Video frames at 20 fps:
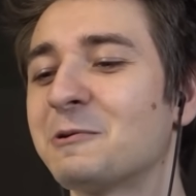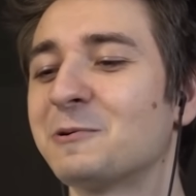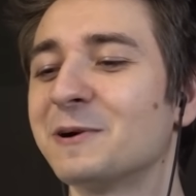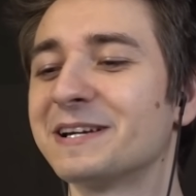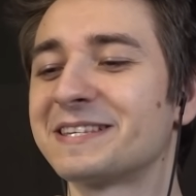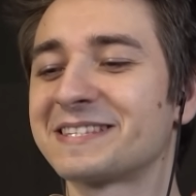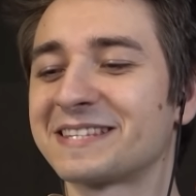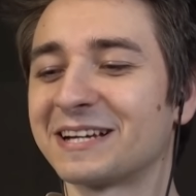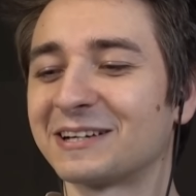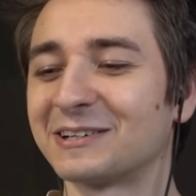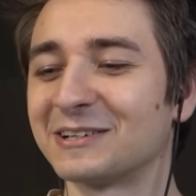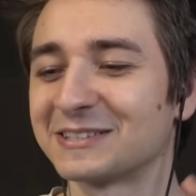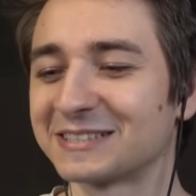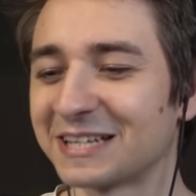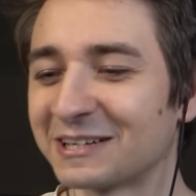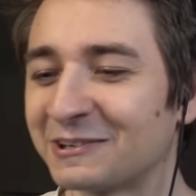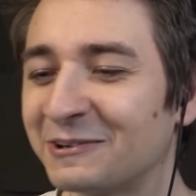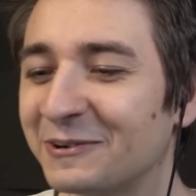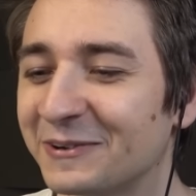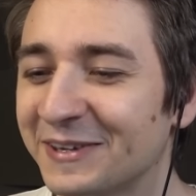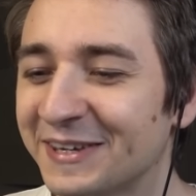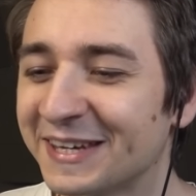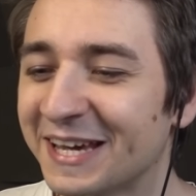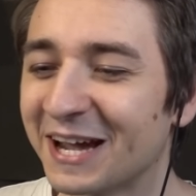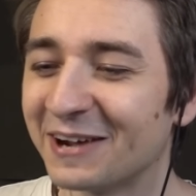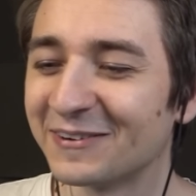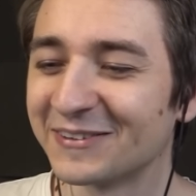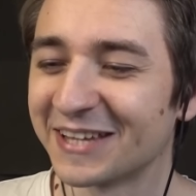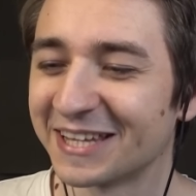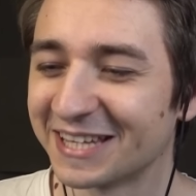questa cosa qui
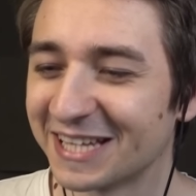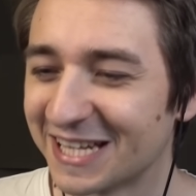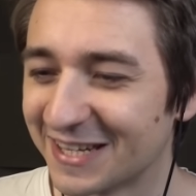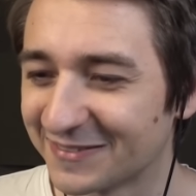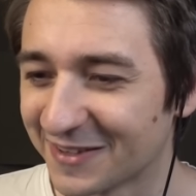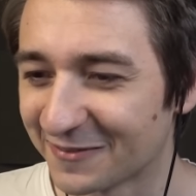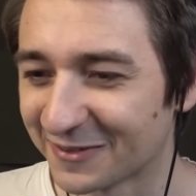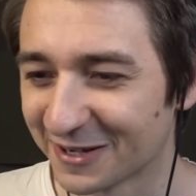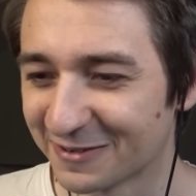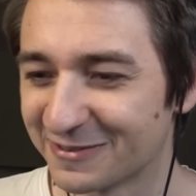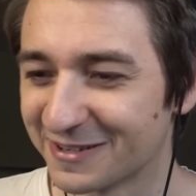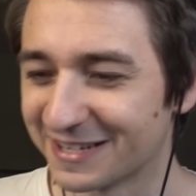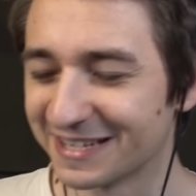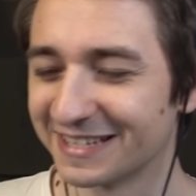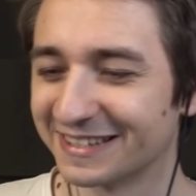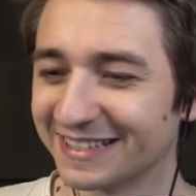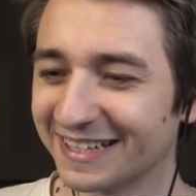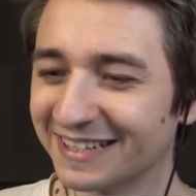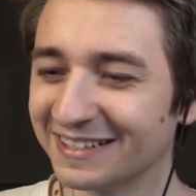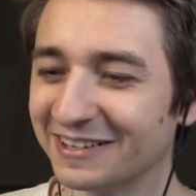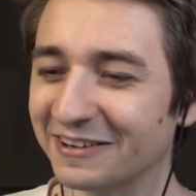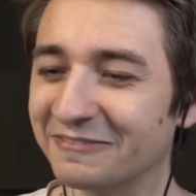è una delle mie preferite.